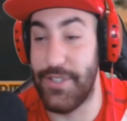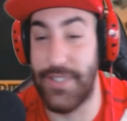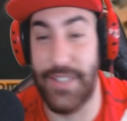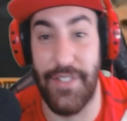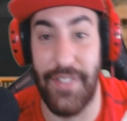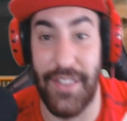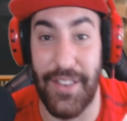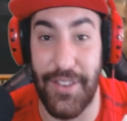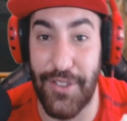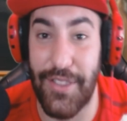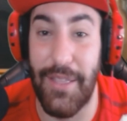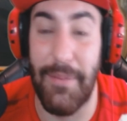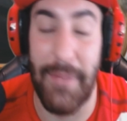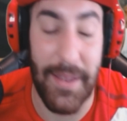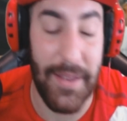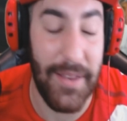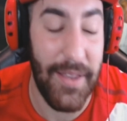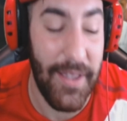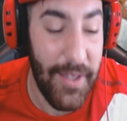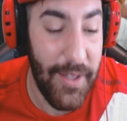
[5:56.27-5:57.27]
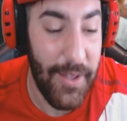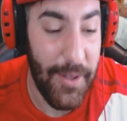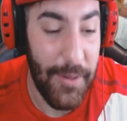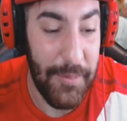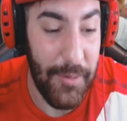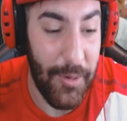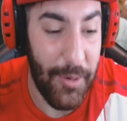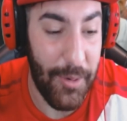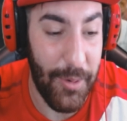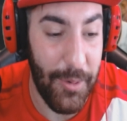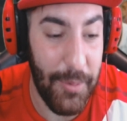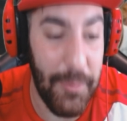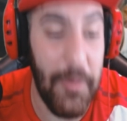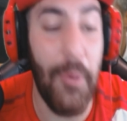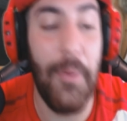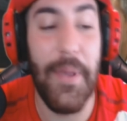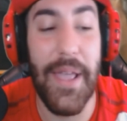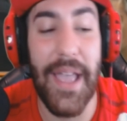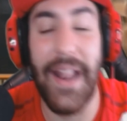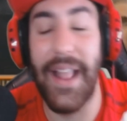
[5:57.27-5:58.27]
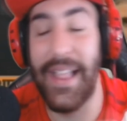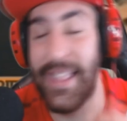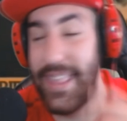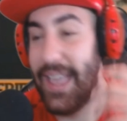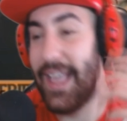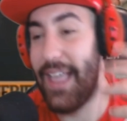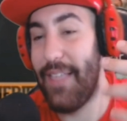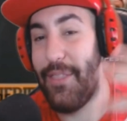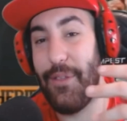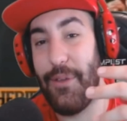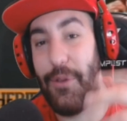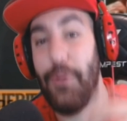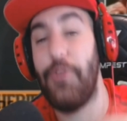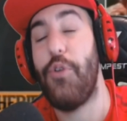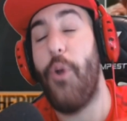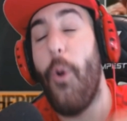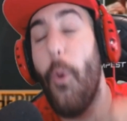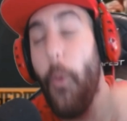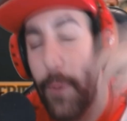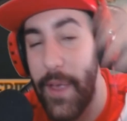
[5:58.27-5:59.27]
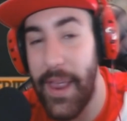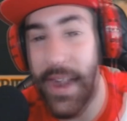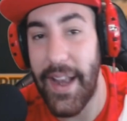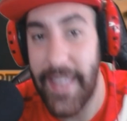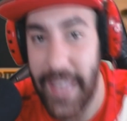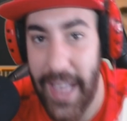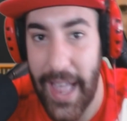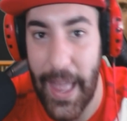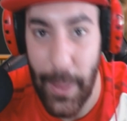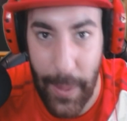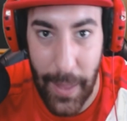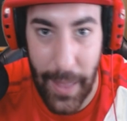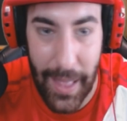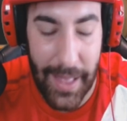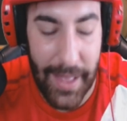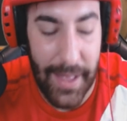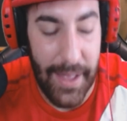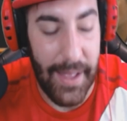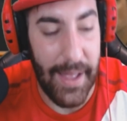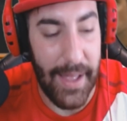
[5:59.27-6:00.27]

es decir, yo también me hubiera llegado, hubiera llegado a